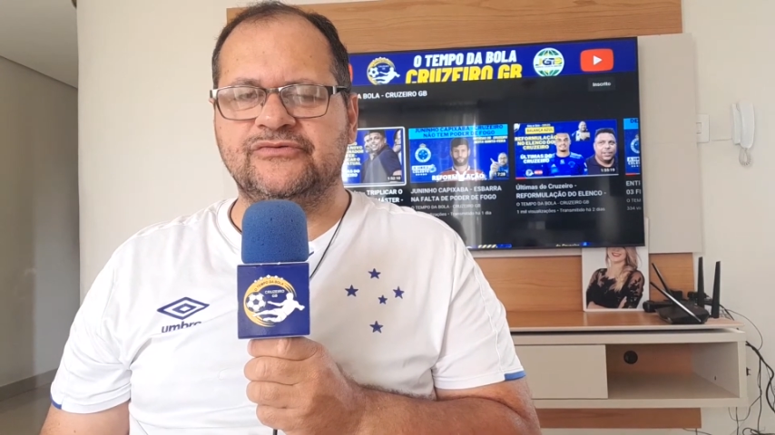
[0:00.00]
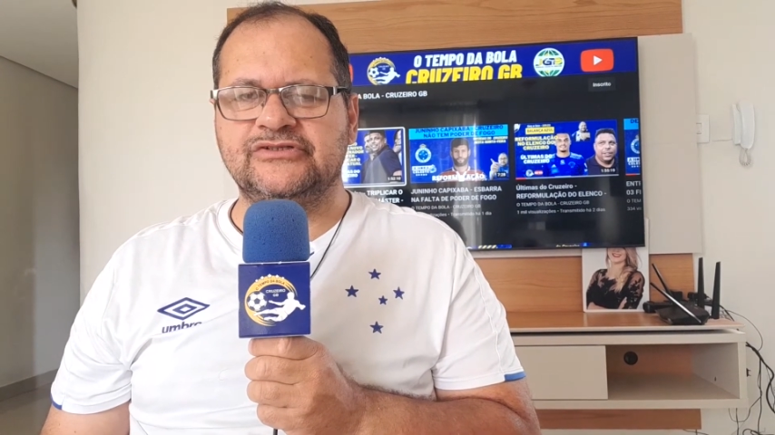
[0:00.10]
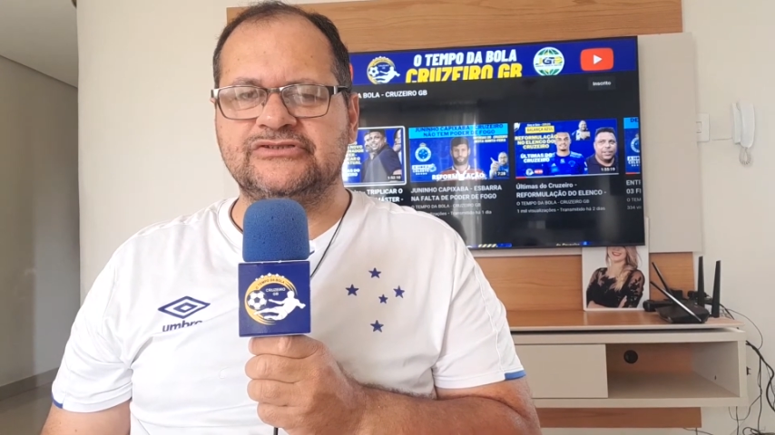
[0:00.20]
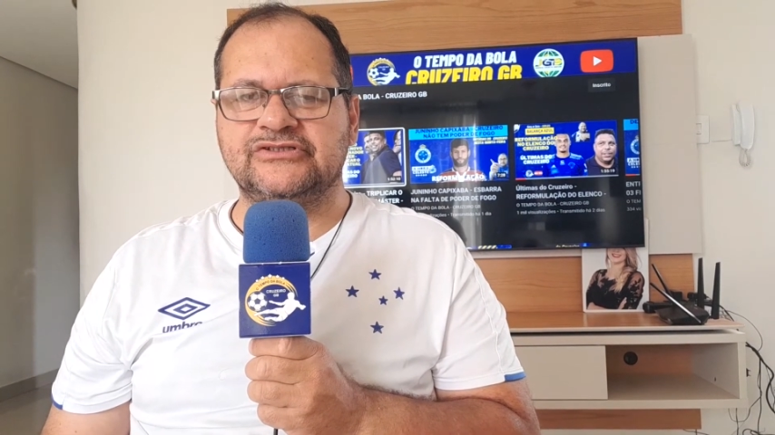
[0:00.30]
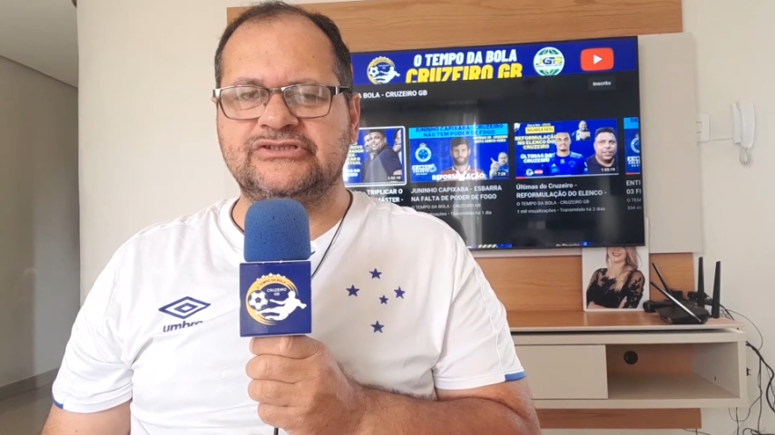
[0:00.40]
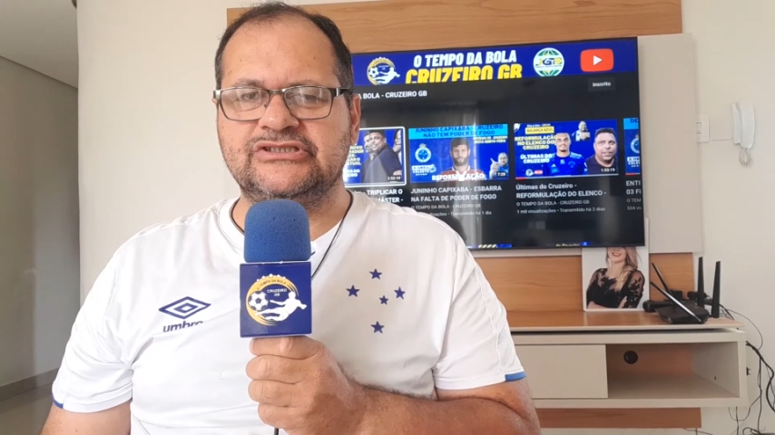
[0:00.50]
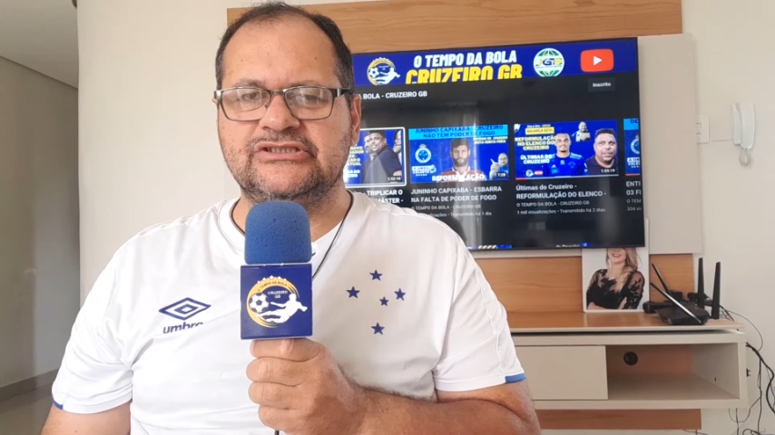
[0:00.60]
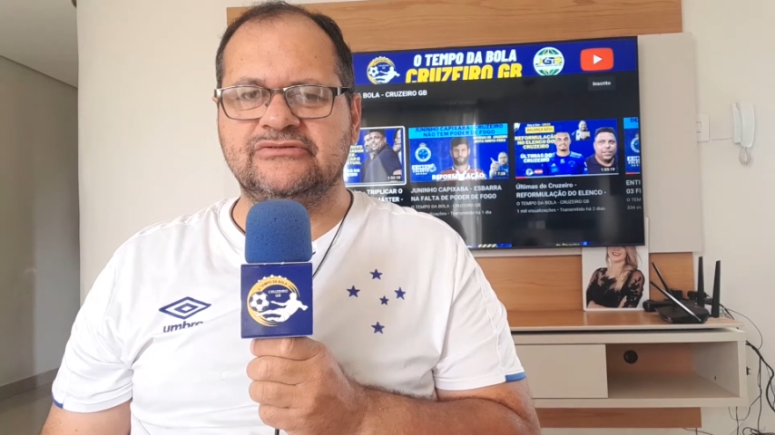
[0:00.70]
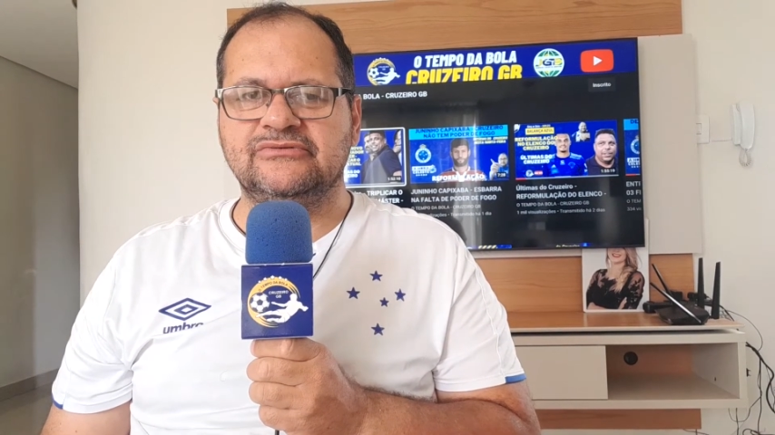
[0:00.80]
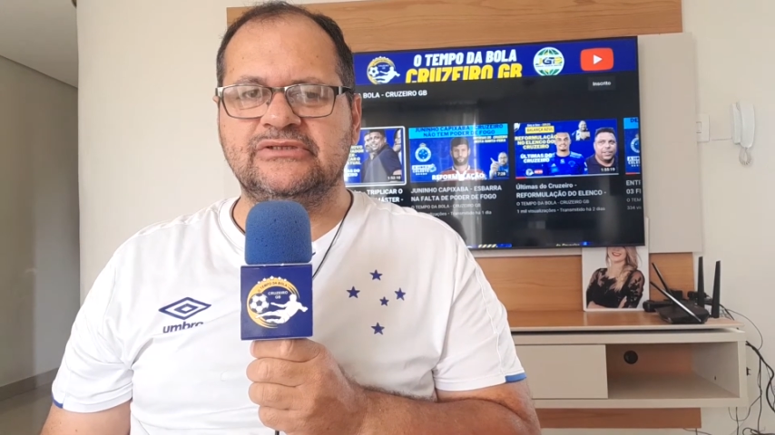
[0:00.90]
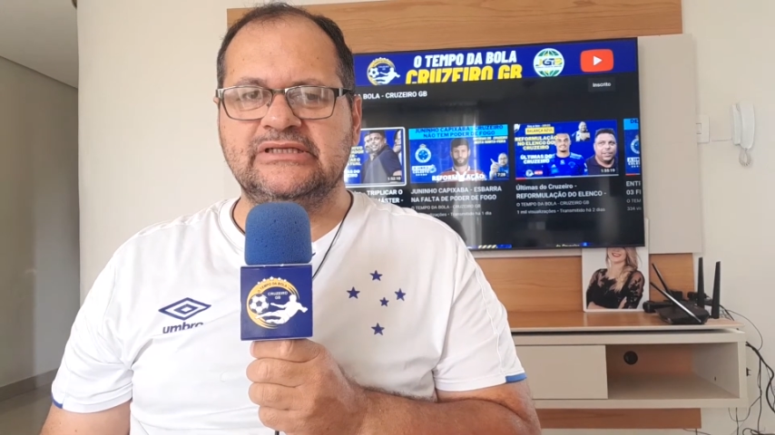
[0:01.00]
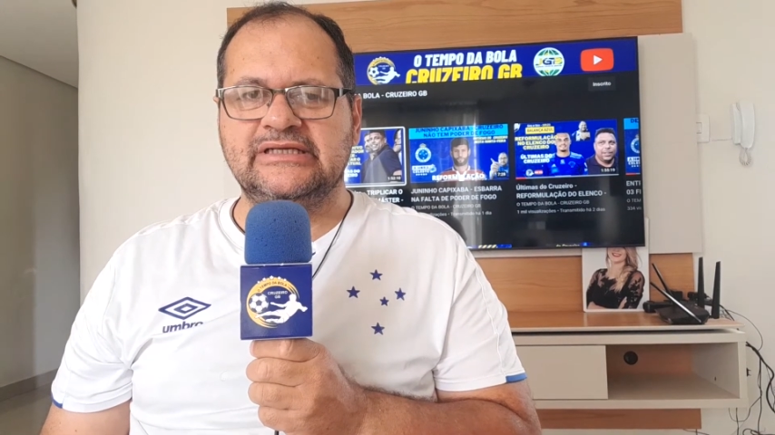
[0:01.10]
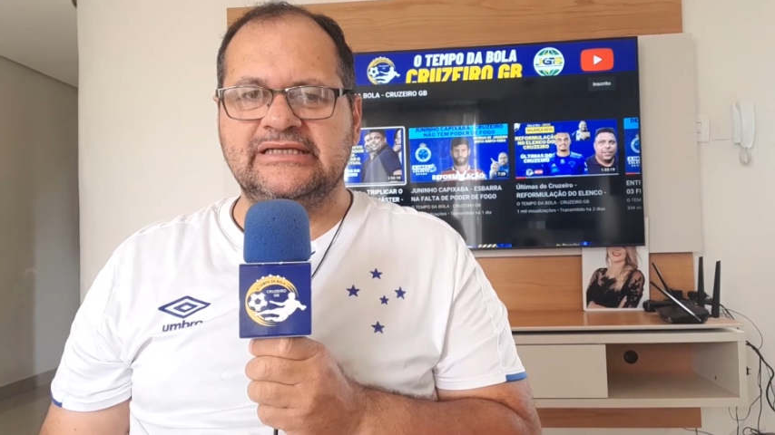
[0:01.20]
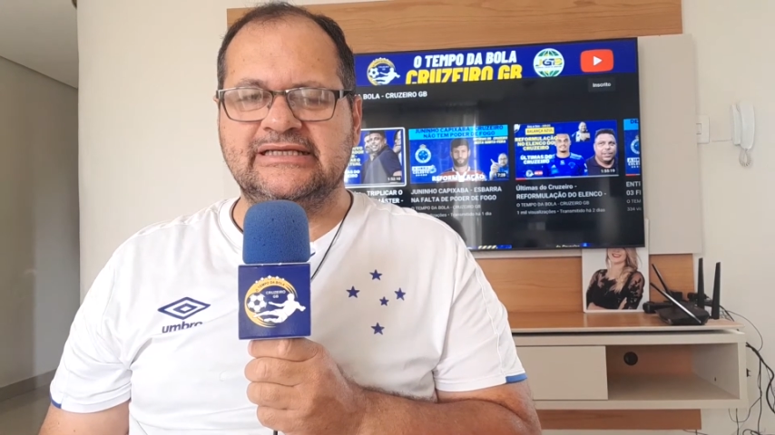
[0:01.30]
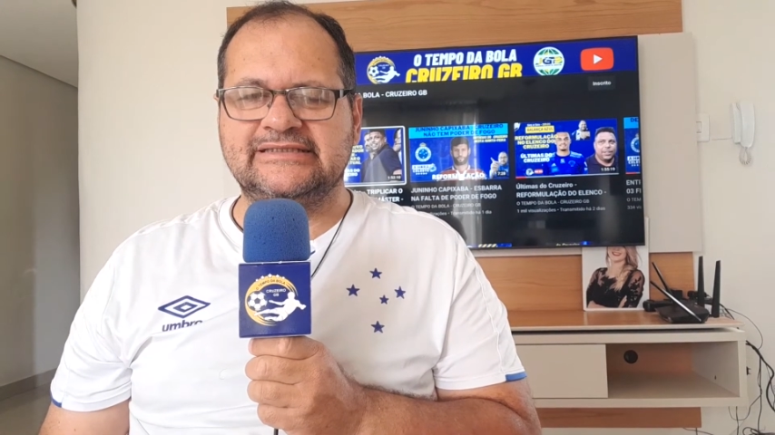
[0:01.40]
Horizontino
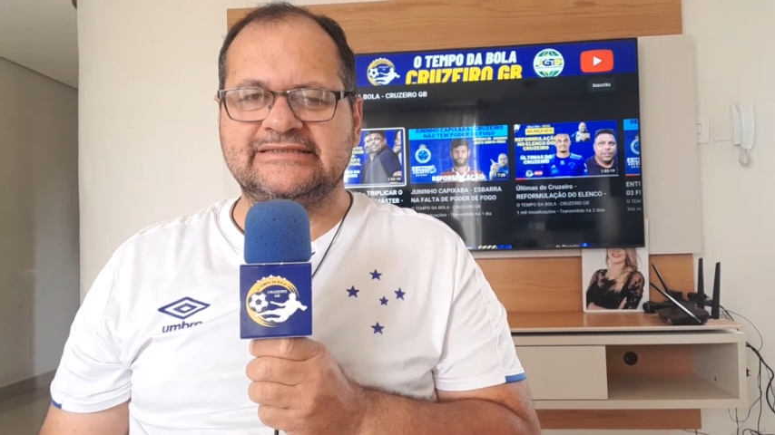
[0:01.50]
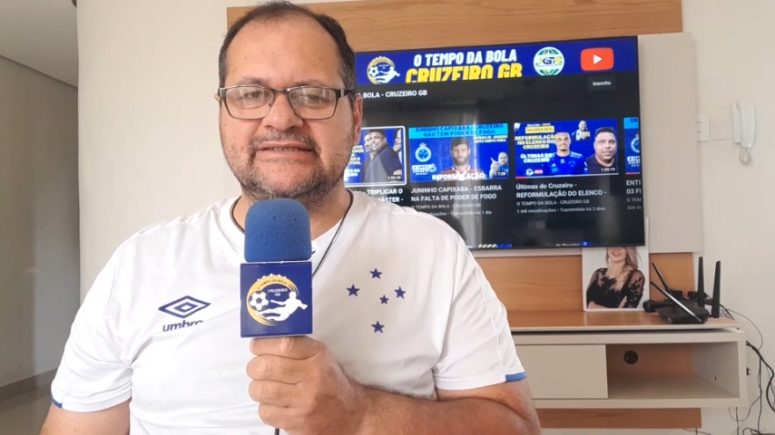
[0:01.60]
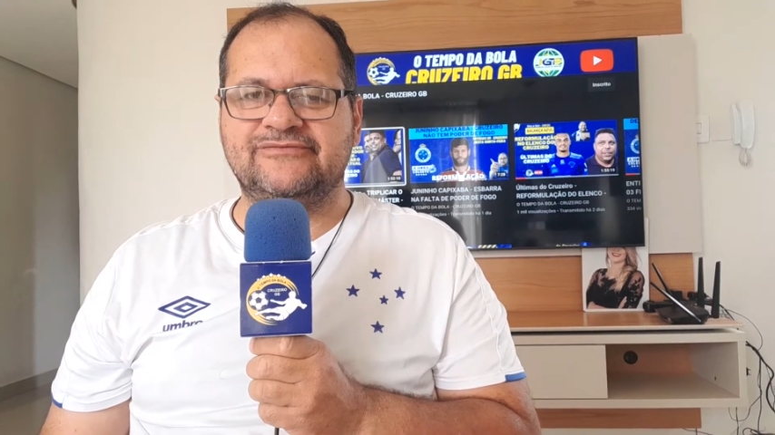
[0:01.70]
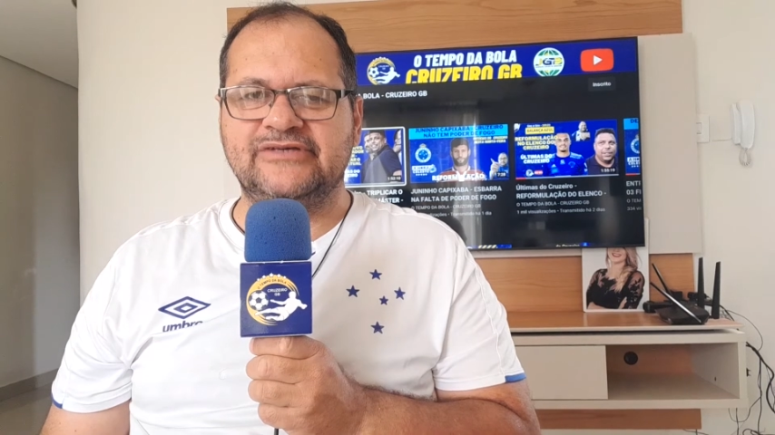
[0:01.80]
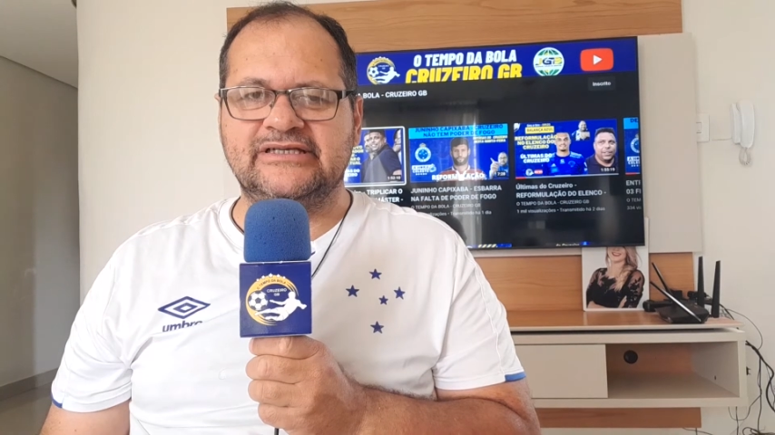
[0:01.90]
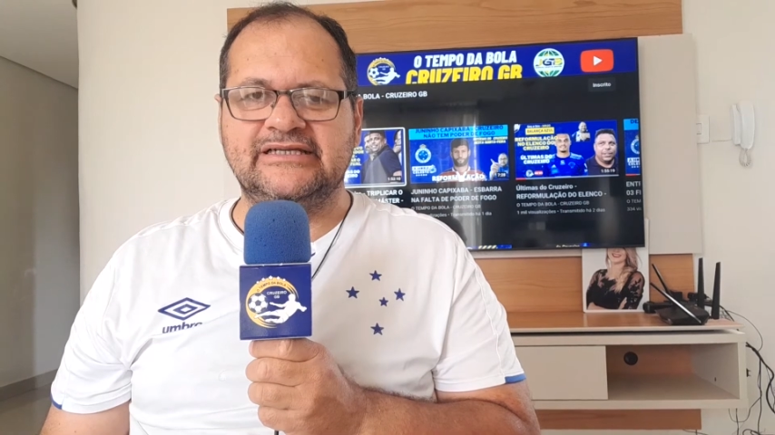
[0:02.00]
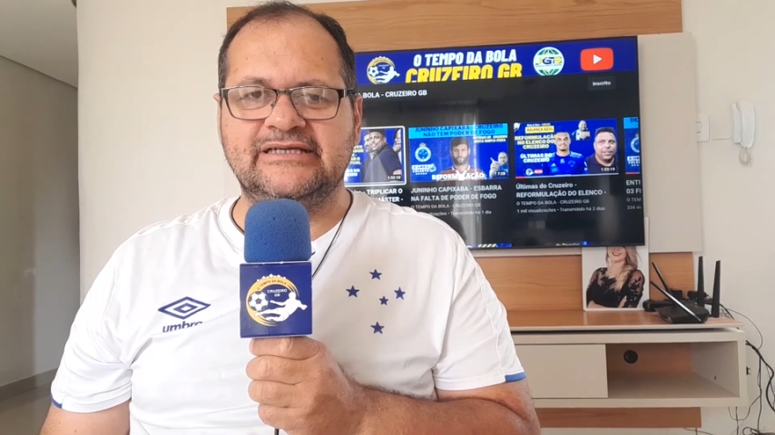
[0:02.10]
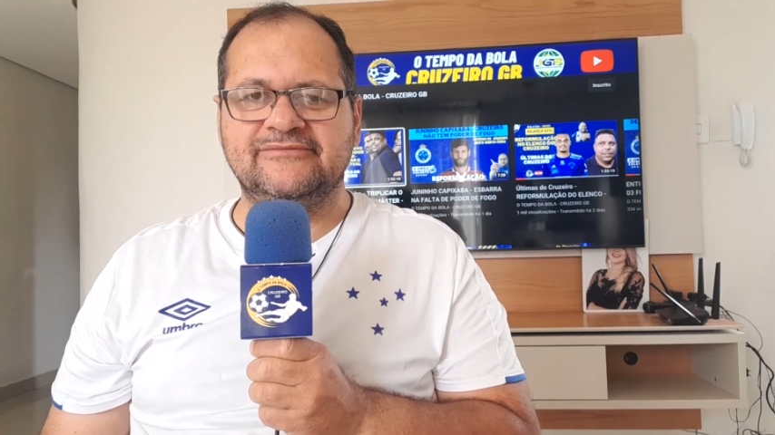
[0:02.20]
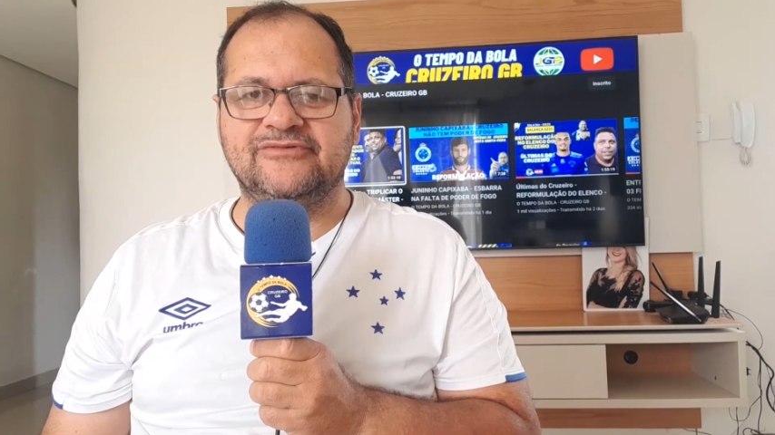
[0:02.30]
na terça-feira, né?